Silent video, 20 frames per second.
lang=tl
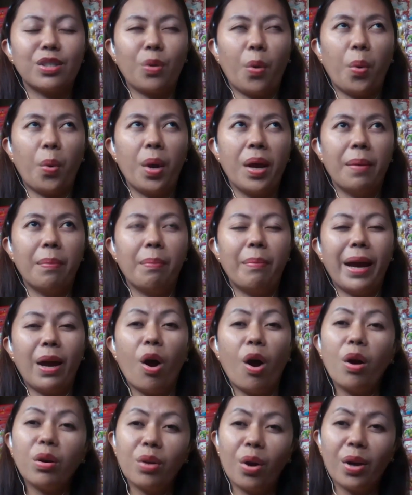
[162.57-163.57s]
So, by
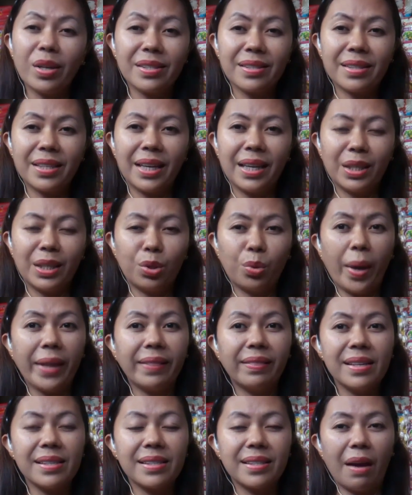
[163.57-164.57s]
August
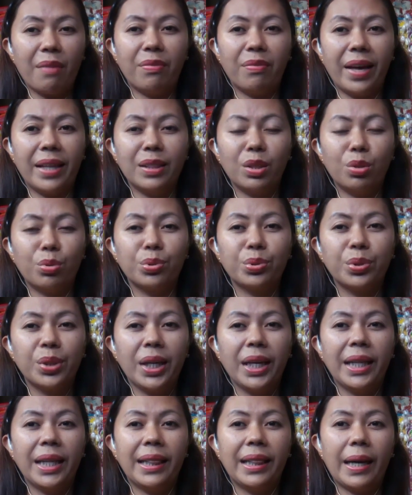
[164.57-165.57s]
27, nung
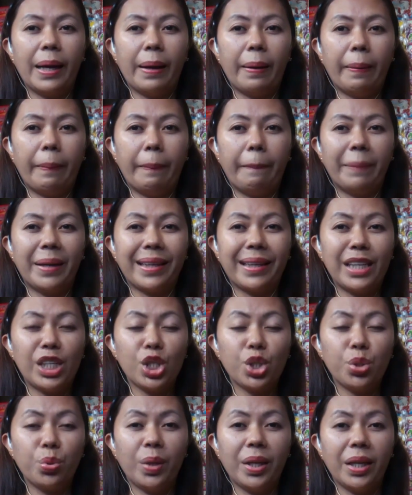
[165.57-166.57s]
na
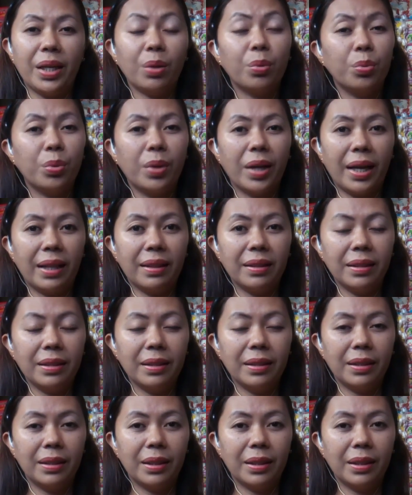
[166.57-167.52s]
reissue ni Google,